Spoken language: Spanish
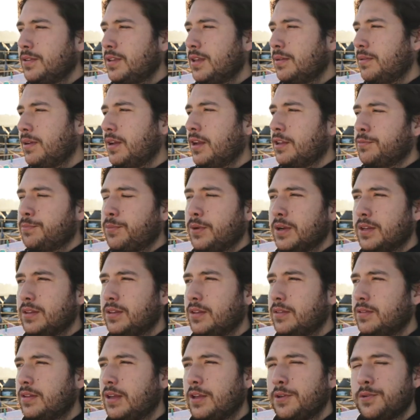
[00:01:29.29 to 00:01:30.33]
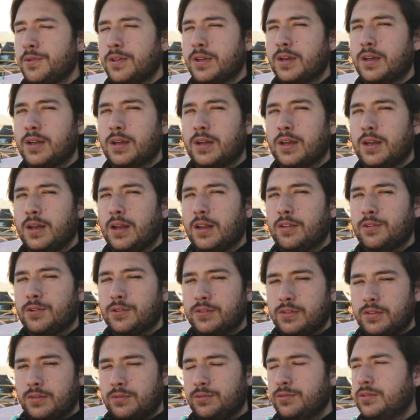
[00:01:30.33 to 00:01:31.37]
Te abren las puertas, te ayudan a que las
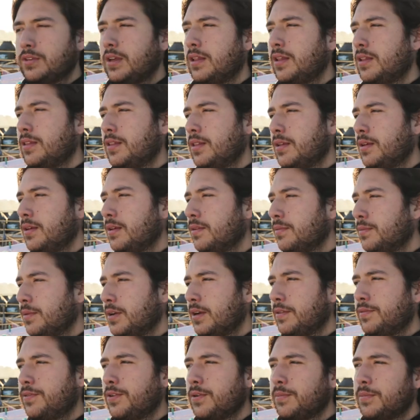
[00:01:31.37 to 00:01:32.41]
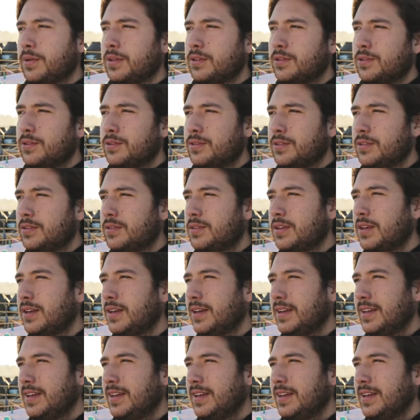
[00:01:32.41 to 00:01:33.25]
cosas sucedan de buena forma, entonces